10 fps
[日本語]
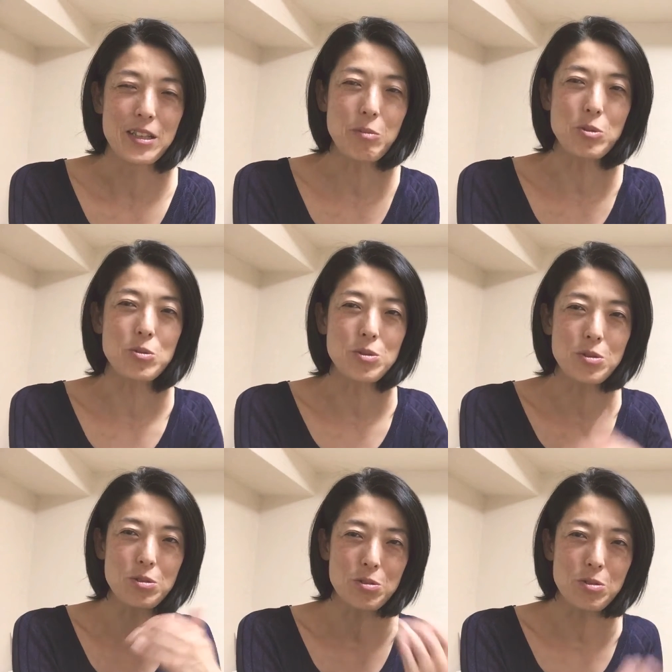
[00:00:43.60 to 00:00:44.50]
でもそう
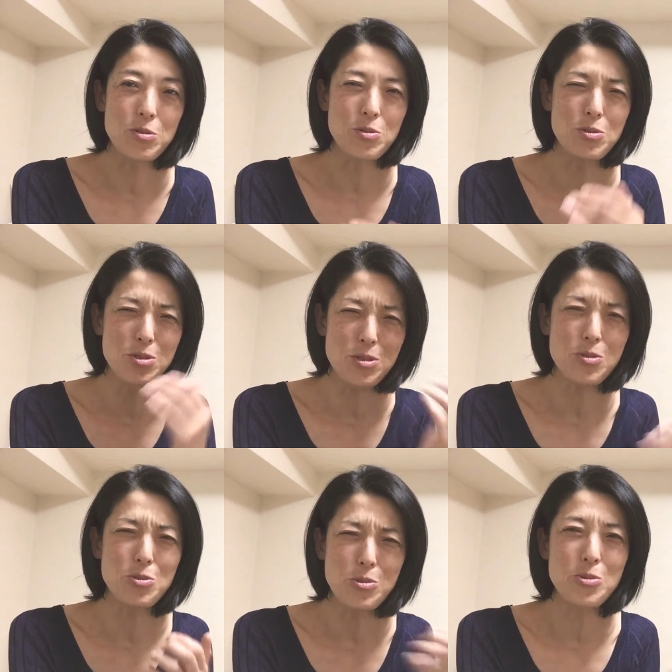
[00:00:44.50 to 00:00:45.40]
すると、ちょっとずつ
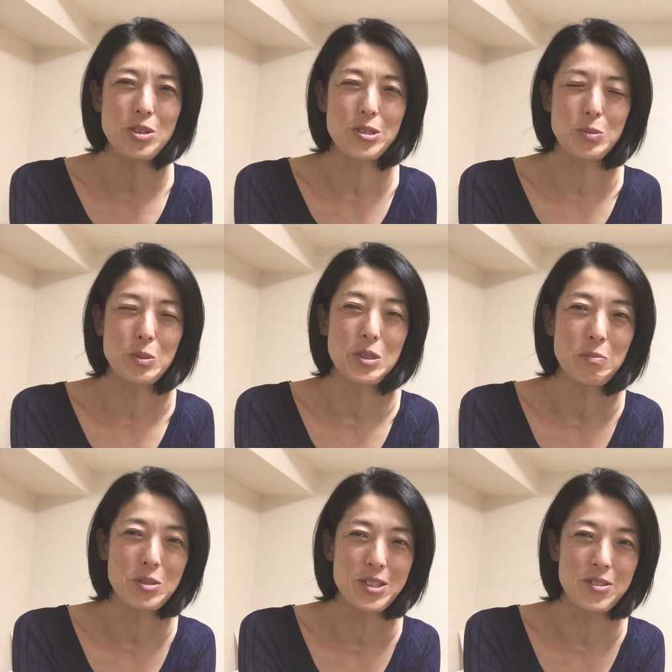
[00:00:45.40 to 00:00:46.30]
行動が
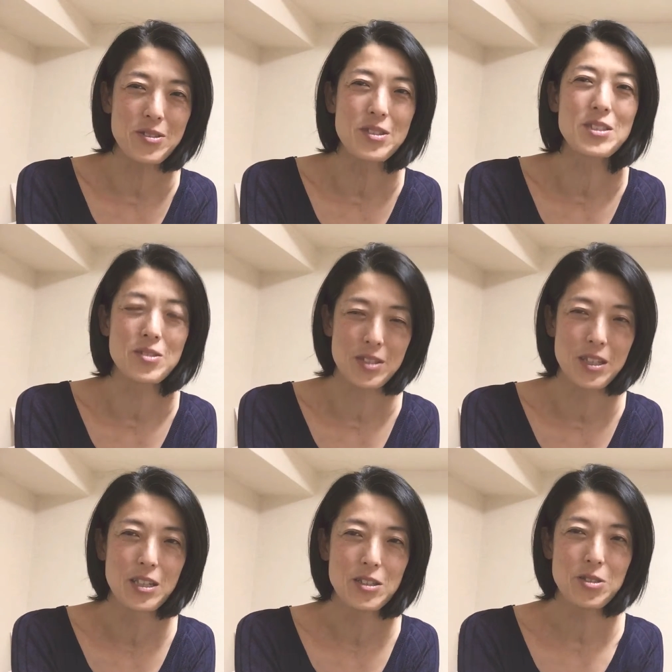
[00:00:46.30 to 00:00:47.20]
スピードアップしていくんですよ
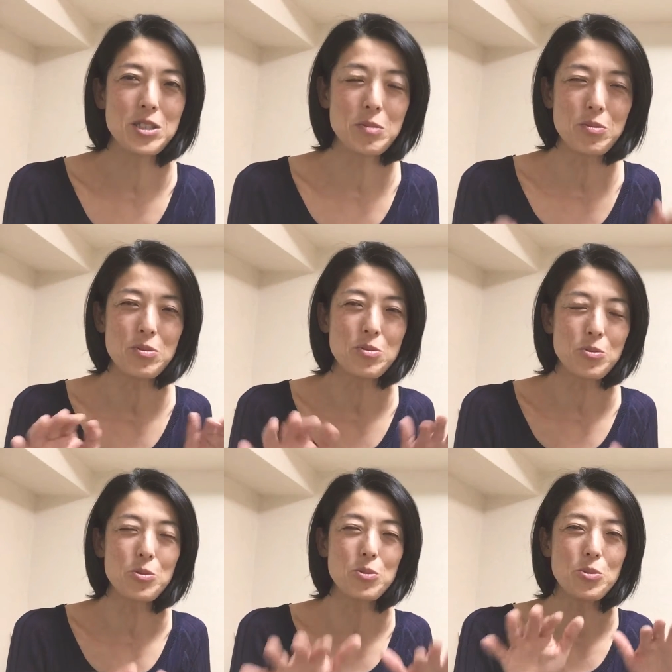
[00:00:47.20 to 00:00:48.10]
ね。そして自分の
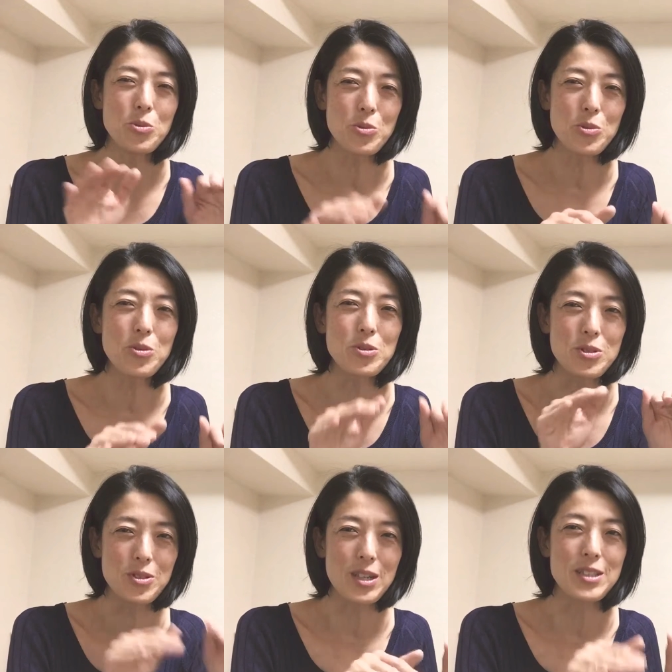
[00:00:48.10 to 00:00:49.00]
行動をコントロール
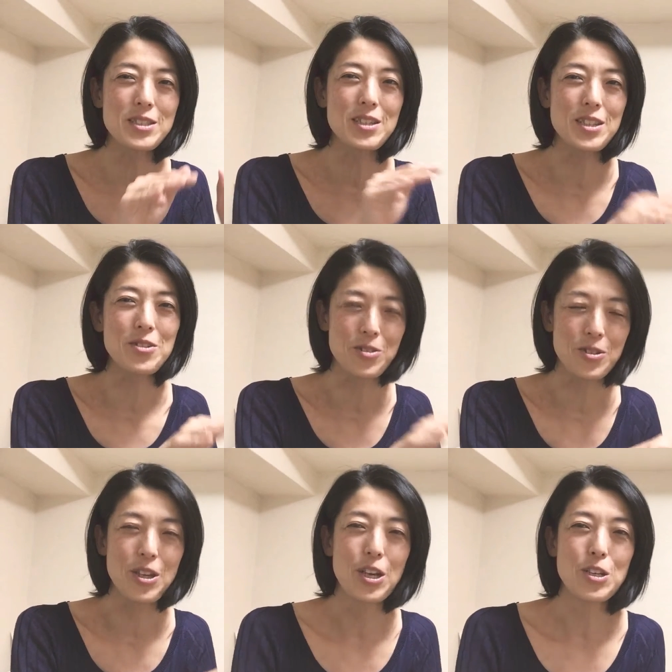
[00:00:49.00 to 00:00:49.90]
する感じが出てく
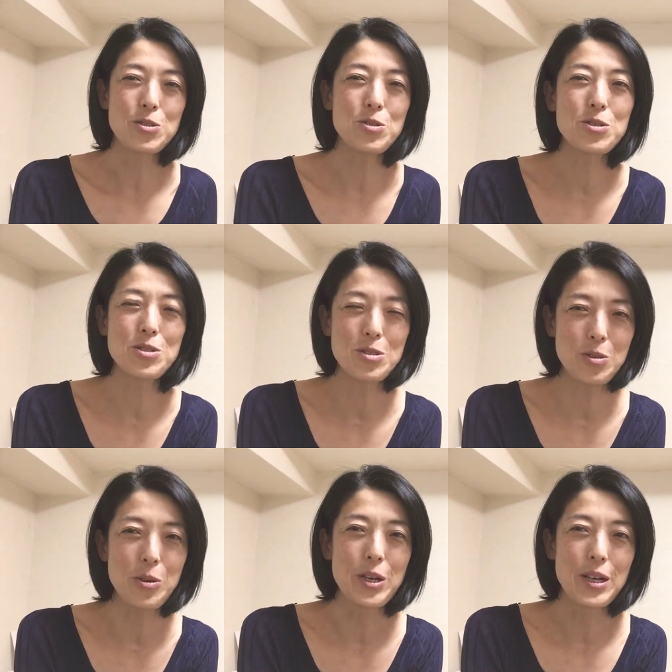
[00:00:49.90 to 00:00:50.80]
る。そうする
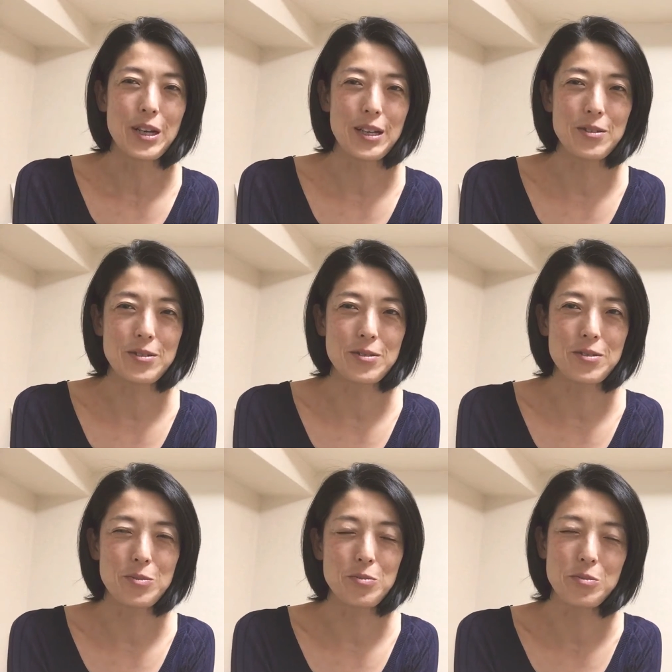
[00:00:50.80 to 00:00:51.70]
と、あ
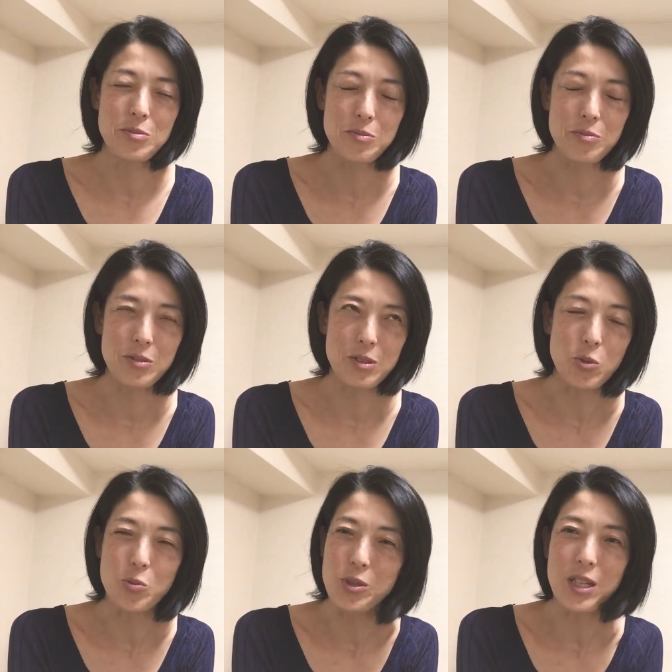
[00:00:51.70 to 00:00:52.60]
の、
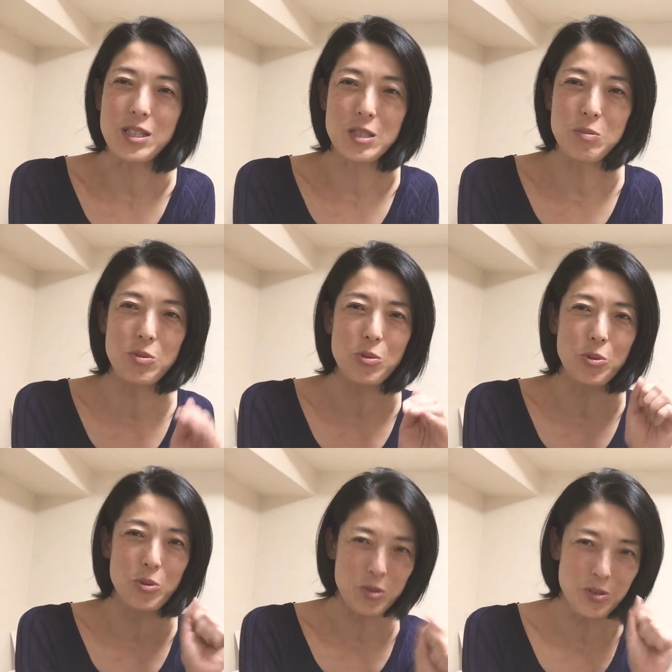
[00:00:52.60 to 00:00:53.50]
もう無駄に自分を
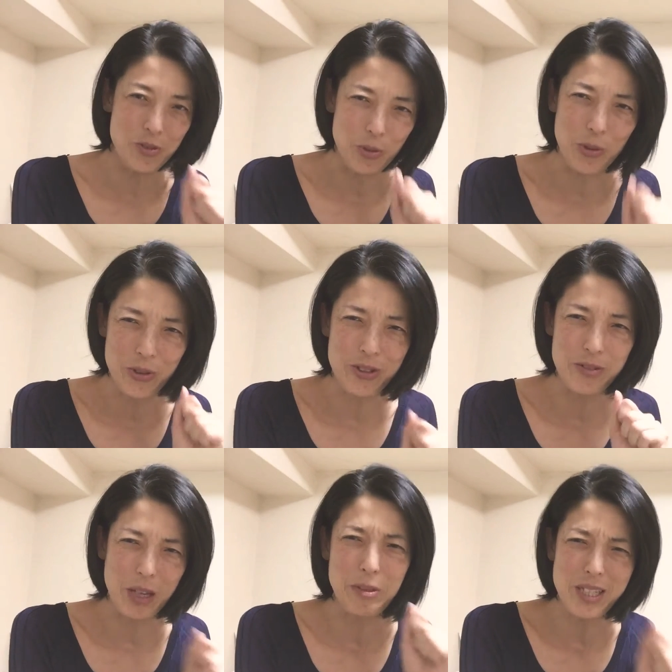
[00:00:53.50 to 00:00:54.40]
こうこ
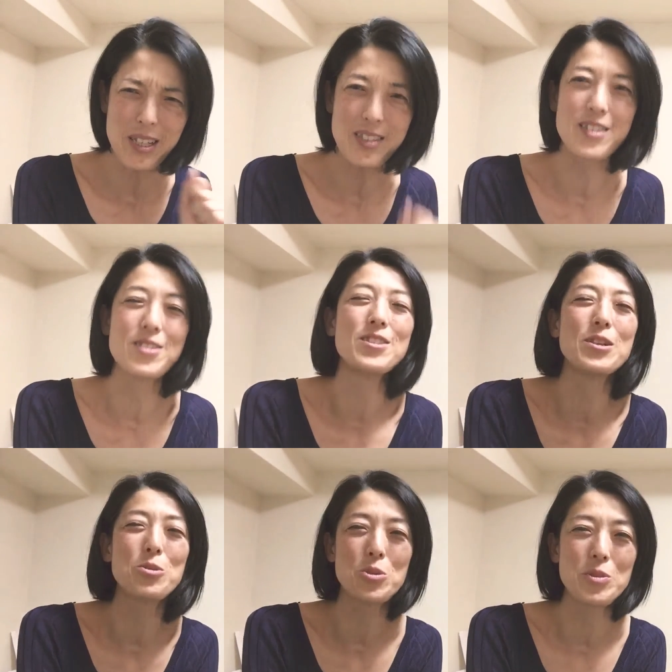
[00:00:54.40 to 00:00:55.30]
うダメじゃんっていう風にや
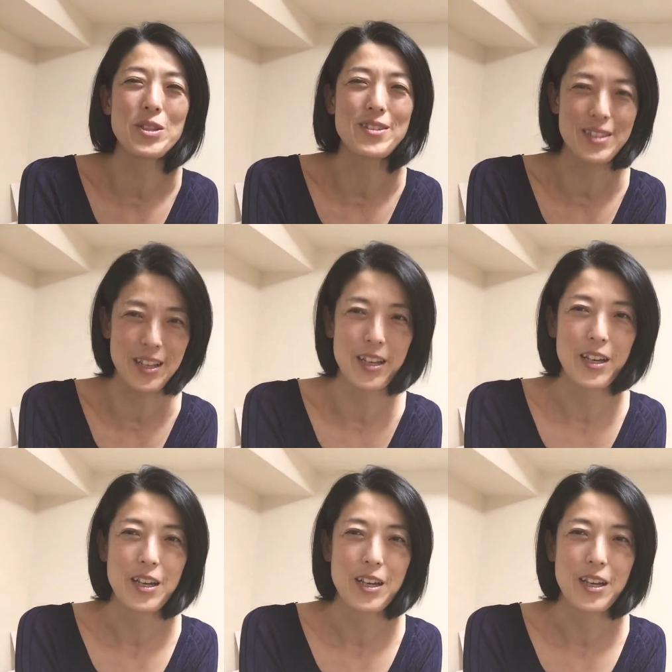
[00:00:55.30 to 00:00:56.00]
ることもなくて